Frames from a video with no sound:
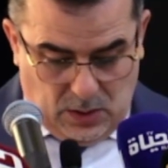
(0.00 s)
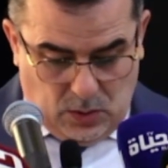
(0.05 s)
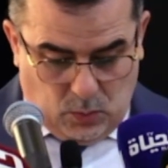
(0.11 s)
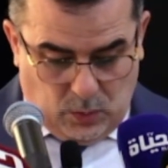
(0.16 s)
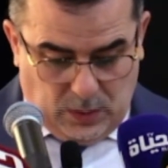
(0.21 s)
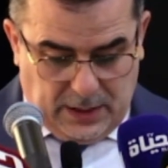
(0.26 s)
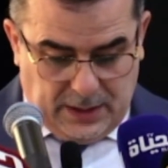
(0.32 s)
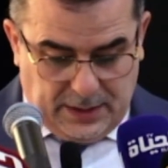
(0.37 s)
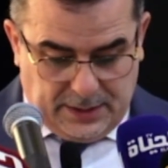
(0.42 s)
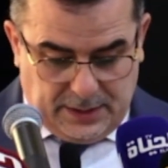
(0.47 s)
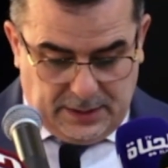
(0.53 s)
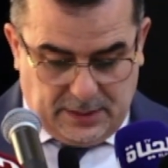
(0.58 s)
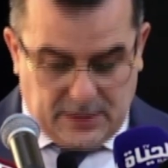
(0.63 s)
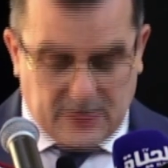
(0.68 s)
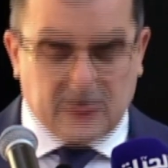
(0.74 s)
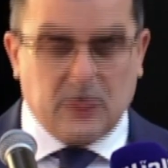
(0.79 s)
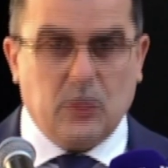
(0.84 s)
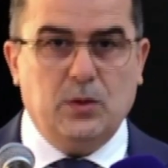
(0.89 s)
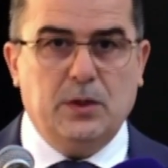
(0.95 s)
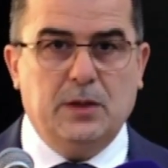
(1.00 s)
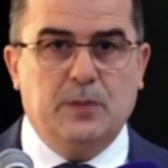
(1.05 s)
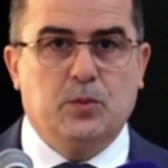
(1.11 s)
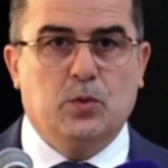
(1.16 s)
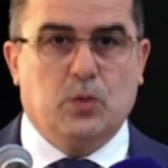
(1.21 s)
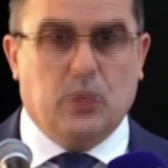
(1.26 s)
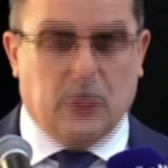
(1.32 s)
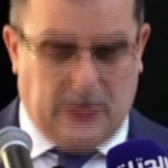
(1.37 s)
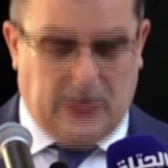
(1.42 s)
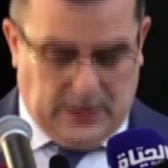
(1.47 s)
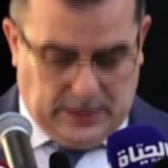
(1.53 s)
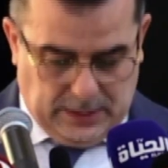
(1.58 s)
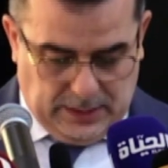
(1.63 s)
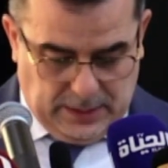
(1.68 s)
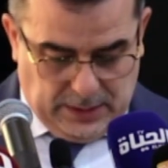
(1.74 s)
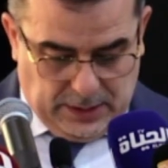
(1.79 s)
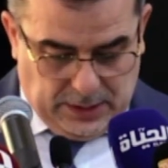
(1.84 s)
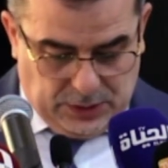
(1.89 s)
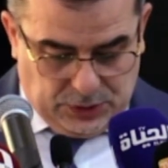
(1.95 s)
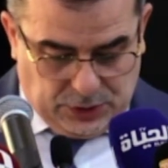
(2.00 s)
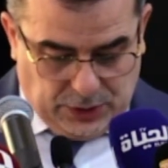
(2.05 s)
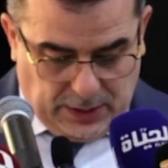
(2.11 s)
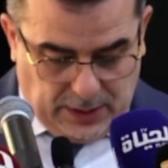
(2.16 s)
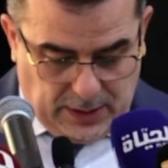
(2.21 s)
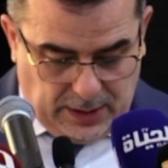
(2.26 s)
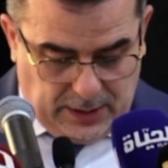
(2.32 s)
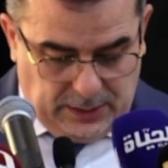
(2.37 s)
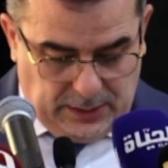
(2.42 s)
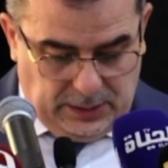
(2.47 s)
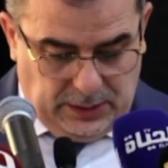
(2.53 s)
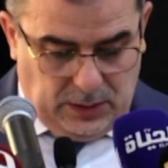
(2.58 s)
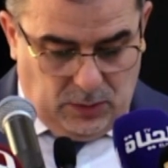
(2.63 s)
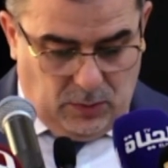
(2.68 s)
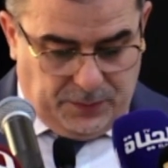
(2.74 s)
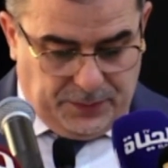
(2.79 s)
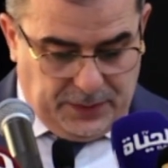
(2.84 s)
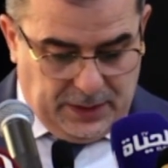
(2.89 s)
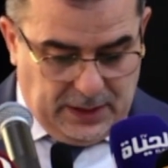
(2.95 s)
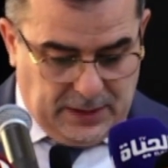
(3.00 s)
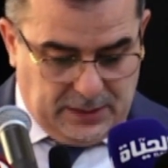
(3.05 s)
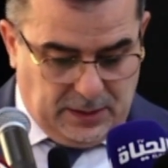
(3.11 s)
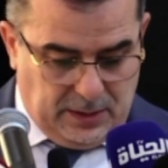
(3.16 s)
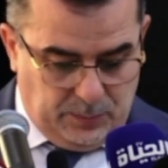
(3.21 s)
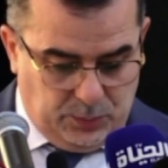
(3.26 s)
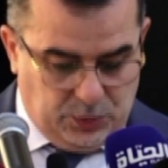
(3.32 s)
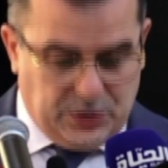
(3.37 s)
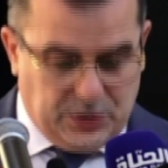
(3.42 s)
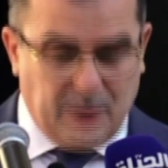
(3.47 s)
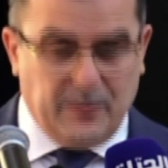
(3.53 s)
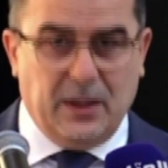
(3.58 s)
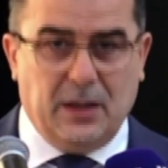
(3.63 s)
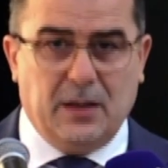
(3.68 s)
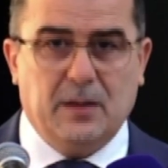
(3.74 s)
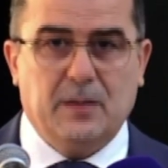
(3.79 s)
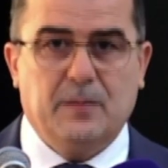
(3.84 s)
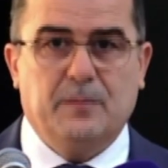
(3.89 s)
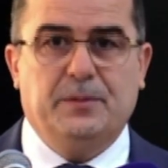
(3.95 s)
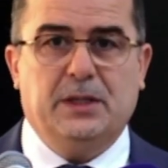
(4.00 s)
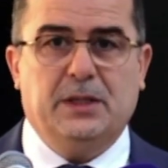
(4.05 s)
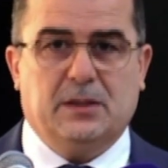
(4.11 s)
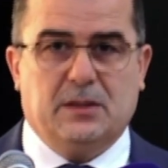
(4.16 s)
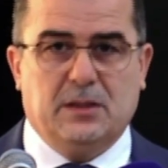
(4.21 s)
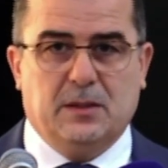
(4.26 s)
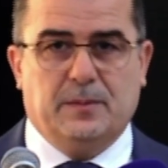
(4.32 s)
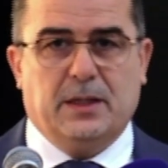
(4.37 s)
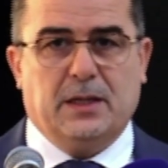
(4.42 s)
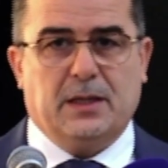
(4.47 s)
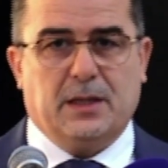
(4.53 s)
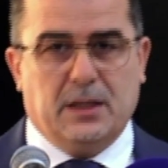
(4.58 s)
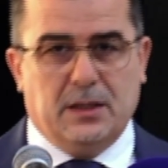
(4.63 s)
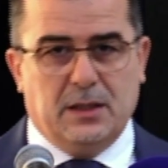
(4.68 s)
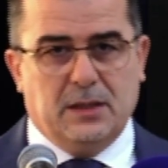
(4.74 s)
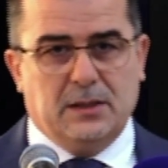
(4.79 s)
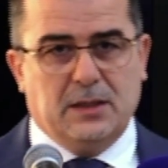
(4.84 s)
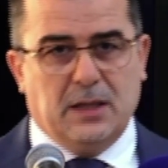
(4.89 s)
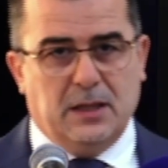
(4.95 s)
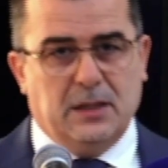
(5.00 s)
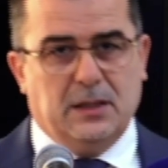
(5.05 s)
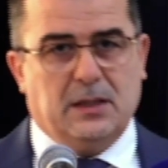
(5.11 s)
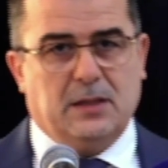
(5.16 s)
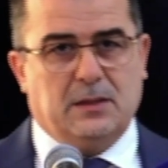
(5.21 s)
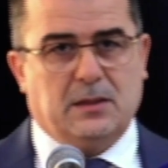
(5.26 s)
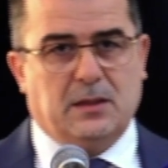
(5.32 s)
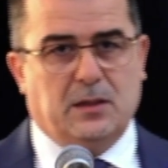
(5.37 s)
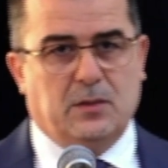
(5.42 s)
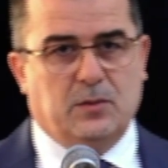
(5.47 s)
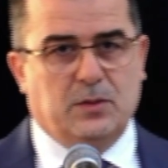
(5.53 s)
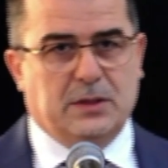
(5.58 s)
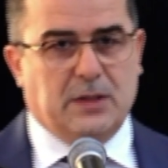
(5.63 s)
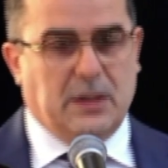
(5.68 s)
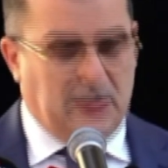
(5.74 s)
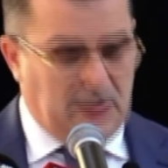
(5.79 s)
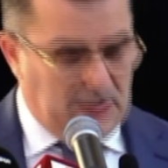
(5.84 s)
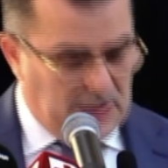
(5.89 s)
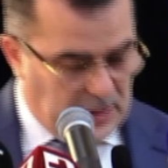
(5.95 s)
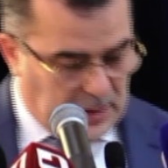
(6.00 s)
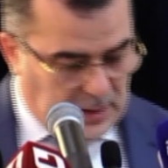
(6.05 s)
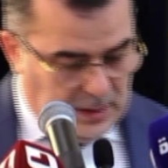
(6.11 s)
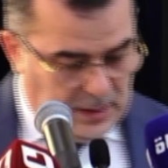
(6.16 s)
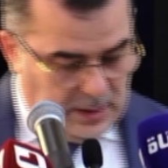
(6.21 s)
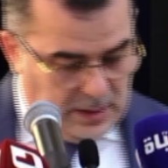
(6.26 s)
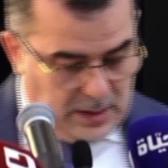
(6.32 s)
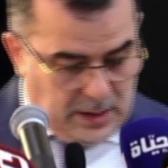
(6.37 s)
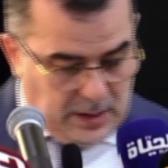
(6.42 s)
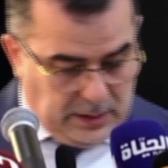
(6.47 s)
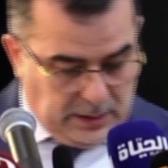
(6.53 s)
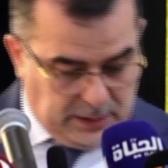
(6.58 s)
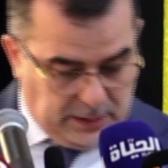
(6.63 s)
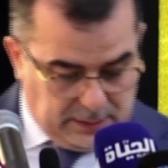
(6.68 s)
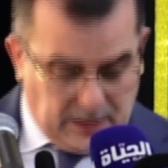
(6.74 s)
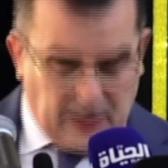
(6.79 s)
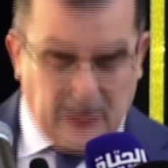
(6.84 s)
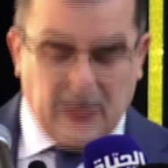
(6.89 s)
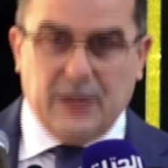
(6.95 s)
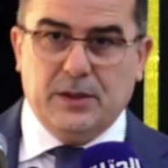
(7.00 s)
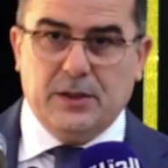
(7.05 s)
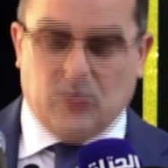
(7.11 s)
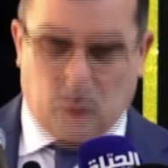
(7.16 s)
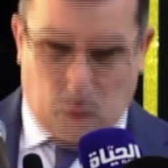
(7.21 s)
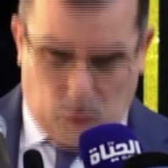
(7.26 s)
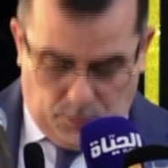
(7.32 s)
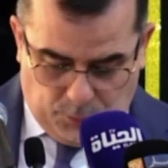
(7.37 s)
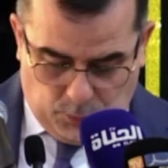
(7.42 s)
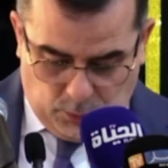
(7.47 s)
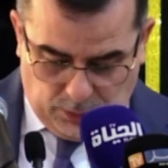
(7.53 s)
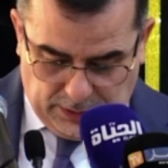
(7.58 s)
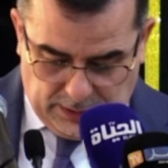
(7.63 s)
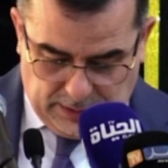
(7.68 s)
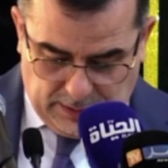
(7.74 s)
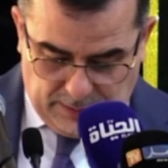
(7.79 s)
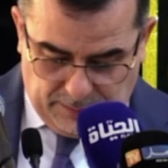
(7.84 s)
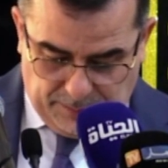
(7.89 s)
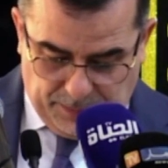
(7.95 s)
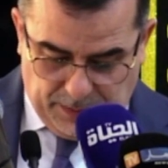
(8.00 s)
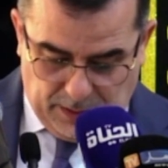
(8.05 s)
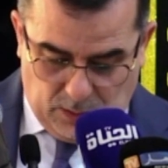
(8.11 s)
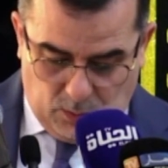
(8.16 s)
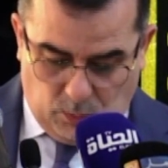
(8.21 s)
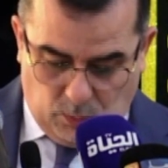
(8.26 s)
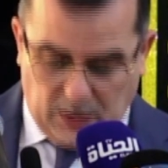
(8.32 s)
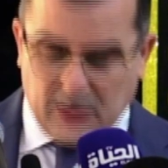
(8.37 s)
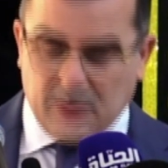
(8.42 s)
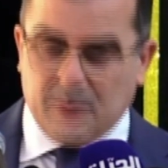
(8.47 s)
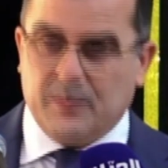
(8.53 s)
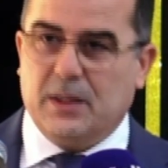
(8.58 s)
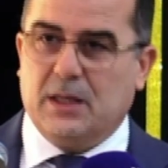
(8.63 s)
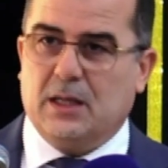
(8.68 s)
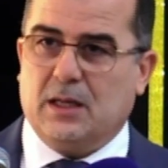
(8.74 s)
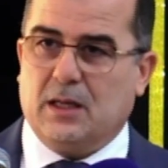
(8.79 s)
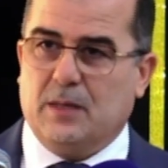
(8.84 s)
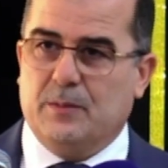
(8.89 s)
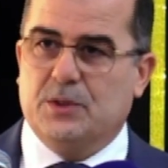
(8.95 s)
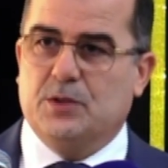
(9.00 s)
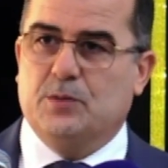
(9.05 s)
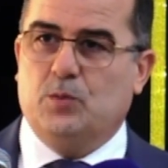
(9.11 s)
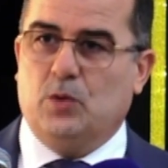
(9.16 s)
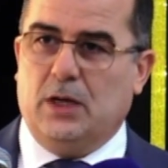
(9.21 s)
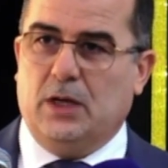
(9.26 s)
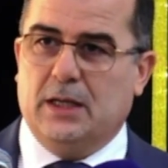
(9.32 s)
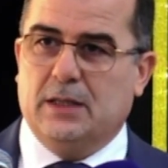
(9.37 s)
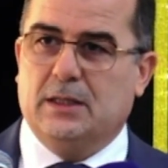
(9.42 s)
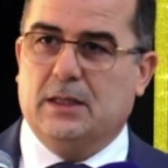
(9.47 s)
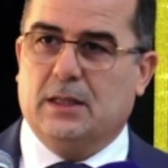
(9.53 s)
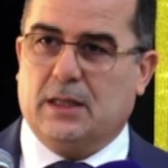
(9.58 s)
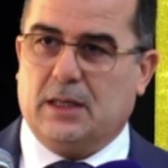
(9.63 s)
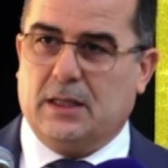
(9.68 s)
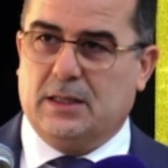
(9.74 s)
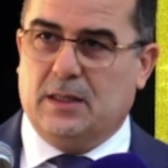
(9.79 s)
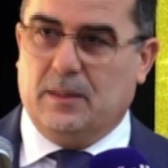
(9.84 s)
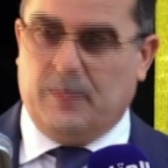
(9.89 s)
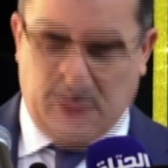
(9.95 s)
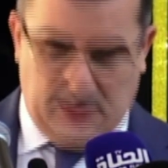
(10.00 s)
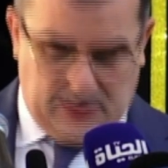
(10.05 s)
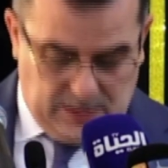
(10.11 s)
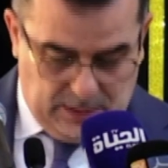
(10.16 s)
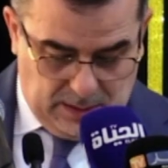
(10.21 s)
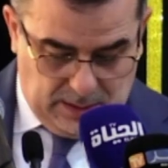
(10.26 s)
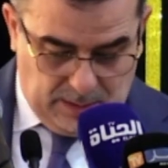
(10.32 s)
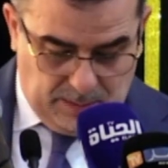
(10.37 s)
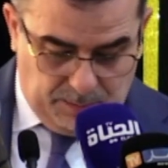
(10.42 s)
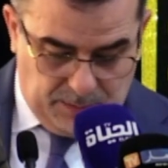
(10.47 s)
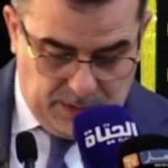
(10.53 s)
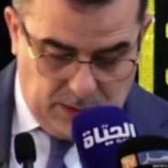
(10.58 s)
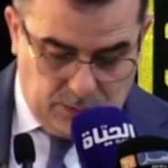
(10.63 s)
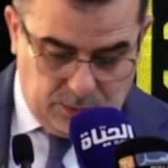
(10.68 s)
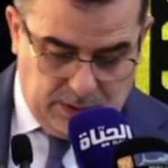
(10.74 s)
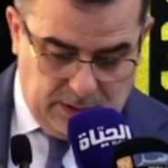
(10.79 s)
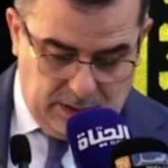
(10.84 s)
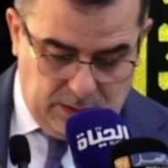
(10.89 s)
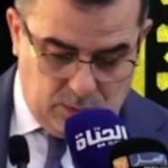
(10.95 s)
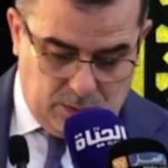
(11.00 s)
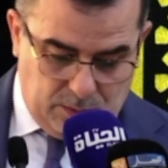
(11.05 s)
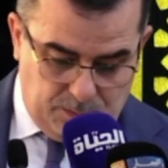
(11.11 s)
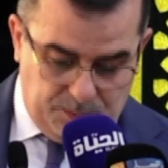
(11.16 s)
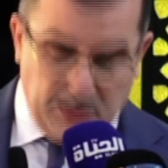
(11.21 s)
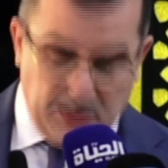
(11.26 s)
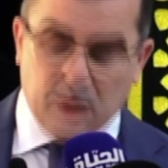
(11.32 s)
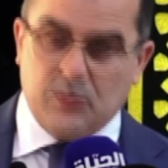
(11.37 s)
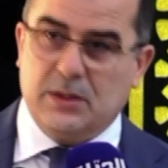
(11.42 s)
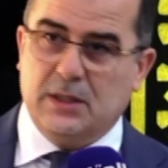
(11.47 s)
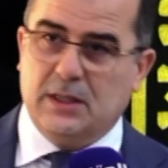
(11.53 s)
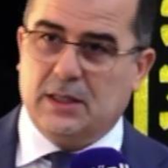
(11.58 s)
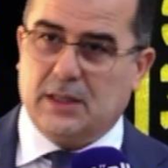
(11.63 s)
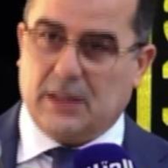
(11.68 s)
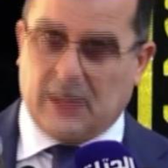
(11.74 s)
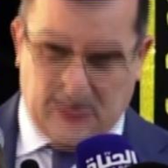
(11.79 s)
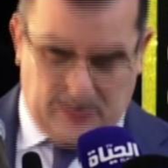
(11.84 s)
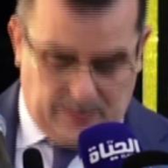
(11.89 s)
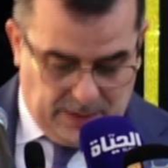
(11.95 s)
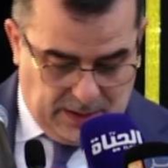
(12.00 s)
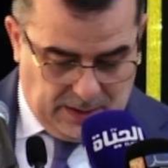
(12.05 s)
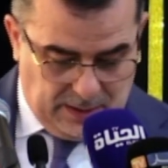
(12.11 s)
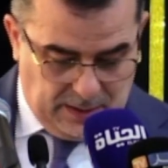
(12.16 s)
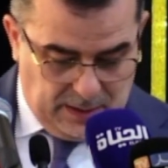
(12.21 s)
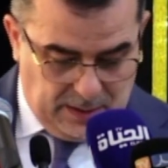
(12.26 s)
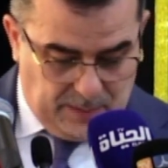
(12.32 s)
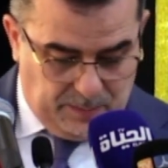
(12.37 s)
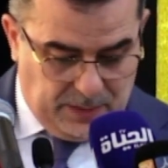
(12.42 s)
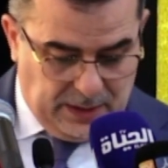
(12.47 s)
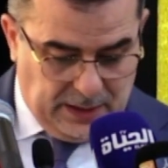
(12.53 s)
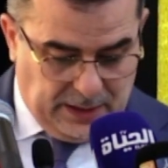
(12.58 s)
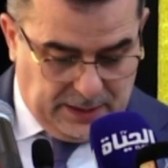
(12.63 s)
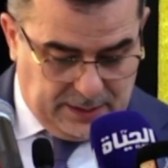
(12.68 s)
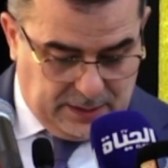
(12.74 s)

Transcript: والتي تستوعب كل شرائح وفئات المجتمع باعتبار أن دائرتنا الوزارية قطاعا أفقيا وقد بلغ مجموع هذه الخدمات 102 خدمة منها